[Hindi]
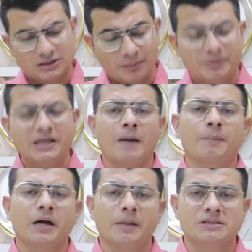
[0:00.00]
तभी
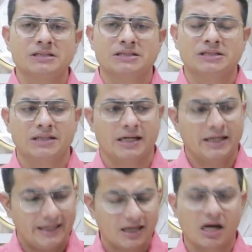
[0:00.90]
आपका ये बिजनेस चल जाएगा
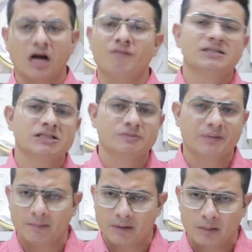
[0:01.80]
एक कड़वा सच
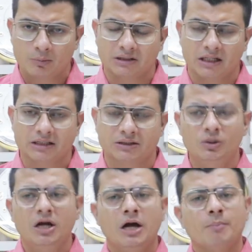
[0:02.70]
में यहां पर आपको बता देता
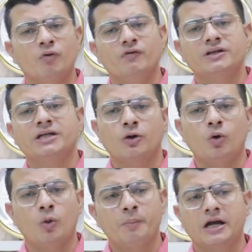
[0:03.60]
हूं मूवी थिएटर
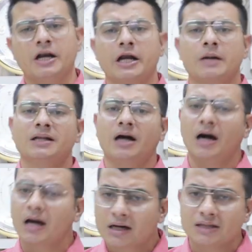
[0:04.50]
ओपन करने के बाद
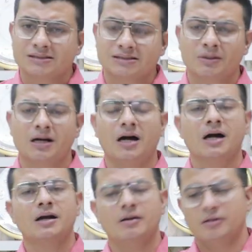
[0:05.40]
अगर कस्टमर
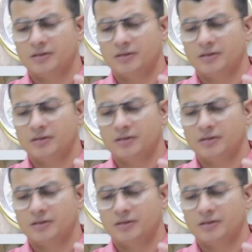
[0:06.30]
अगर